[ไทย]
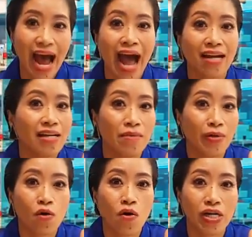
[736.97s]
ด่าเลย
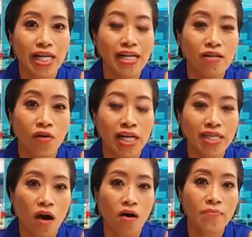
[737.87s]
เป็นคนที่1คน
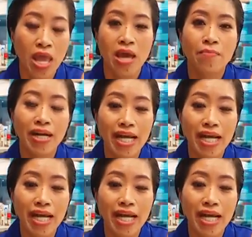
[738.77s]
ที่2